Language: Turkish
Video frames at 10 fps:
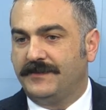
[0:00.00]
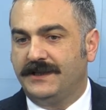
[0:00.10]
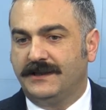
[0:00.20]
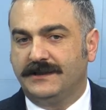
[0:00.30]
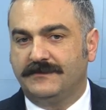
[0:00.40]

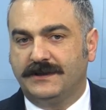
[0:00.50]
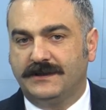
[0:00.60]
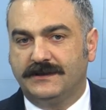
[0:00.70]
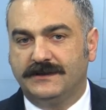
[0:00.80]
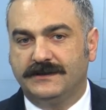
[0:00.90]

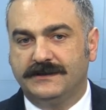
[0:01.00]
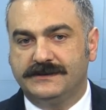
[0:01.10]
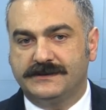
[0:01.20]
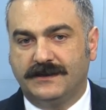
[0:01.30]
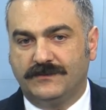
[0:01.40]
planlama e,
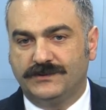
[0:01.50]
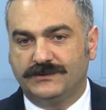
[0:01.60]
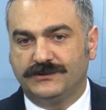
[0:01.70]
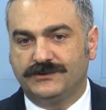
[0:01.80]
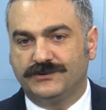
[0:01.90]
İstanbul
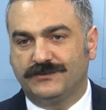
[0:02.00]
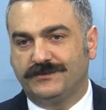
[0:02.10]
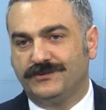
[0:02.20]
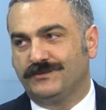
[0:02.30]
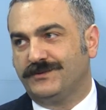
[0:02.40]
çünkü
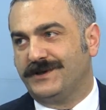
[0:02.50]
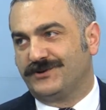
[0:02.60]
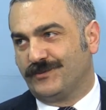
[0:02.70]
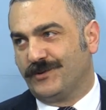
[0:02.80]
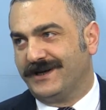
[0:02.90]
çok büyük bir
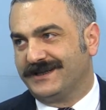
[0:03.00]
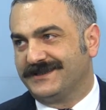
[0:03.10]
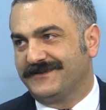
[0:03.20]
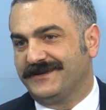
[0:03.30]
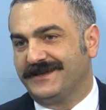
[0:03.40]
metropol
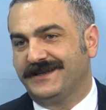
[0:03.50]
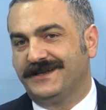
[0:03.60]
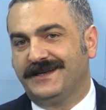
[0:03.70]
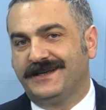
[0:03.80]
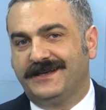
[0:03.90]
artık ve
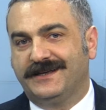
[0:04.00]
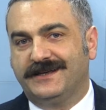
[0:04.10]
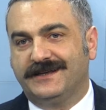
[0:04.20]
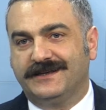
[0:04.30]
e,